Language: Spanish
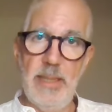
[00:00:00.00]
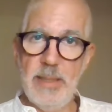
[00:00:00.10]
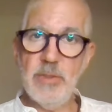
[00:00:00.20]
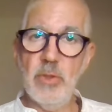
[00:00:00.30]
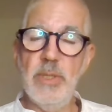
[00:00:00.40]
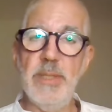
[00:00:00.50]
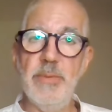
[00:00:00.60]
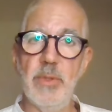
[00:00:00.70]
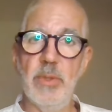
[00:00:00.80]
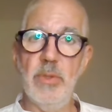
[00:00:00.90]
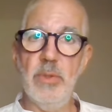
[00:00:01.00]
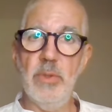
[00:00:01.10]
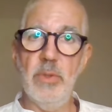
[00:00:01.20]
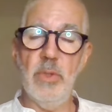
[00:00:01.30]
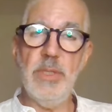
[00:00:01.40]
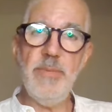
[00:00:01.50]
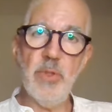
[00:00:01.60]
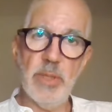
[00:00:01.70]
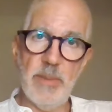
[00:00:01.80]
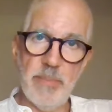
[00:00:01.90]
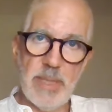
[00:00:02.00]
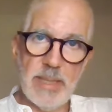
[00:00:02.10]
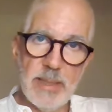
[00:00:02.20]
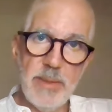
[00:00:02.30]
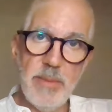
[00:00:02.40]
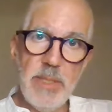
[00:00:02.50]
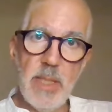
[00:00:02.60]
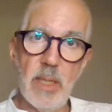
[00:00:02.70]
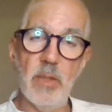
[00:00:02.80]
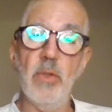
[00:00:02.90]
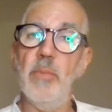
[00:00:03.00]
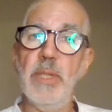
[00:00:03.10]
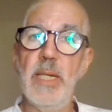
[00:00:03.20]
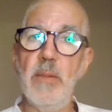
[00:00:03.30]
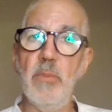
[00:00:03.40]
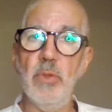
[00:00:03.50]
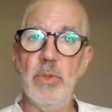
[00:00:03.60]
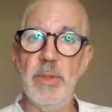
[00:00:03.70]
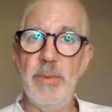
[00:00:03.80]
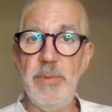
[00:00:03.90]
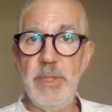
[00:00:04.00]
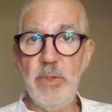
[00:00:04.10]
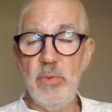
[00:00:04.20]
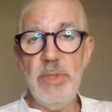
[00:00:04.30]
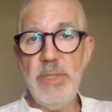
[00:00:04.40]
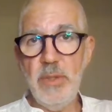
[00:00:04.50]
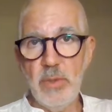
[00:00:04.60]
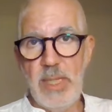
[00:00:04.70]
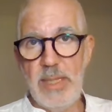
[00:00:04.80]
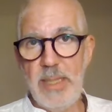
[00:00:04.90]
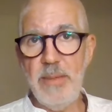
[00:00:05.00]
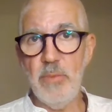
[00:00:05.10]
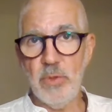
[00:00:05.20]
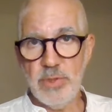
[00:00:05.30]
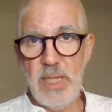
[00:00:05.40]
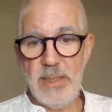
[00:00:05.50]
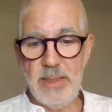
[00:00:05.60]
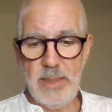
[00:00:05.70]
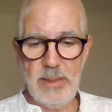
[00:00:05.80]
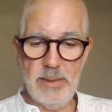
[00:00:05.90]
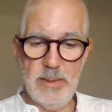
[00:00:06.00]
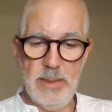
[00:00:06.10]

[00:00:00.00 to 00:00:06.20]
estos libros los libros que prescribían cómo era el modo de vivir judío, la ley mosaica,